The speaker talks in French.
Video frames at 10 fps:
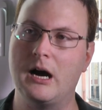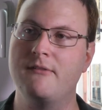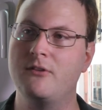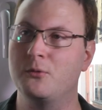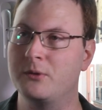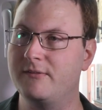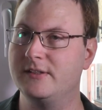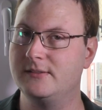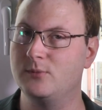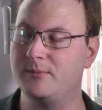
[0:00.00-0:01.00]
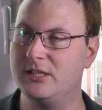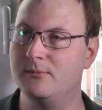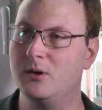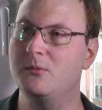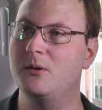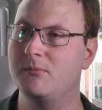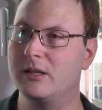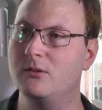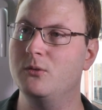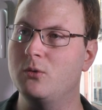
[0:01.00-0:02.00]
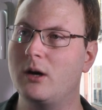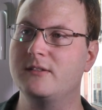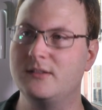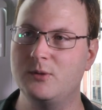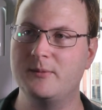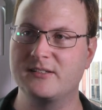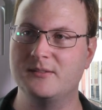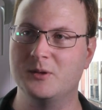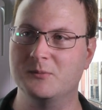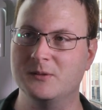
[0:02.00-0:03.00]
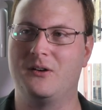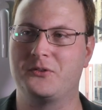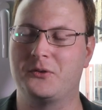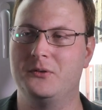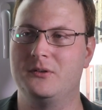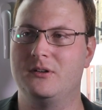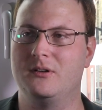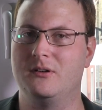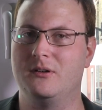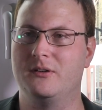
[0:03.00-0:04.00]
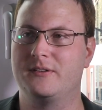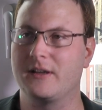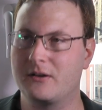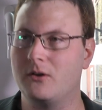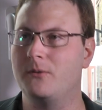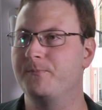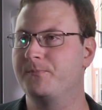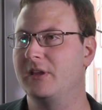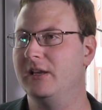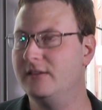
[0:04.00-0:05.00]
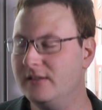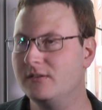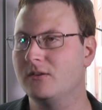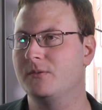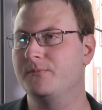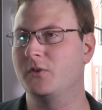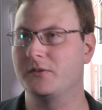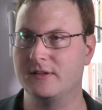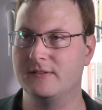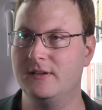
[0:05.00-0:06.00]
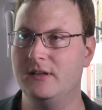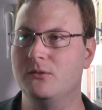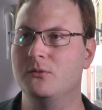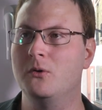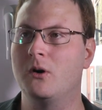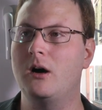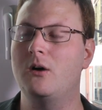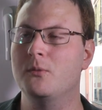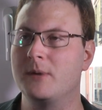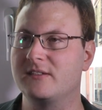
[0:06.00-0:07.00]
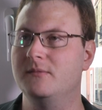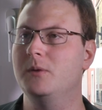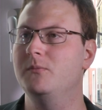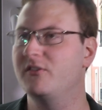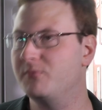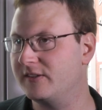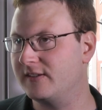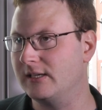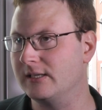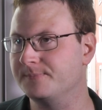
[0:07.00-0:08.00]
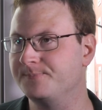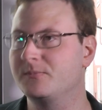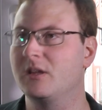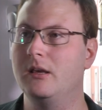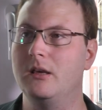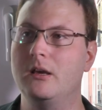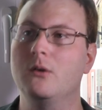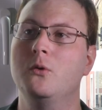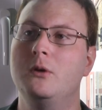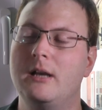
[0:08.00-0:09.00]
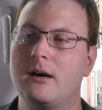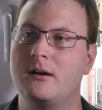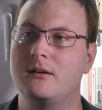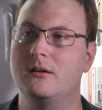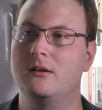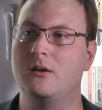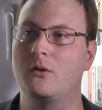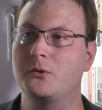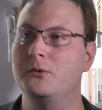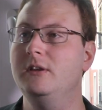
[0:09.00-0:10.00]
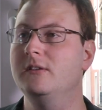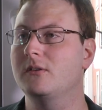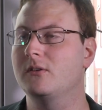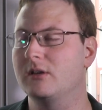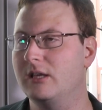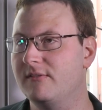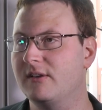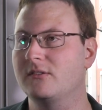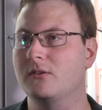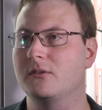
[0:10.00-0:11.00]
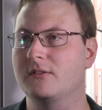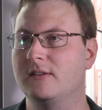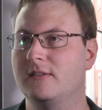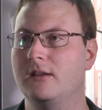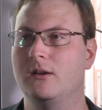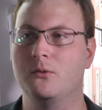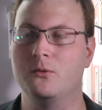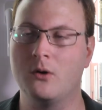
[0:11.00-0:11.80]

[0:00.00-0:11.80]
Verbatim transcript: Avant, on avait six mois minimum, maintenant, on aura six mois maximum. Entre euh, cinq ans et 10 ans d'ancienneté, on aura au maximum 9 mois de salaire. Et au-delà, euh, entre 10 ans et 20 ans d'ancienneté, on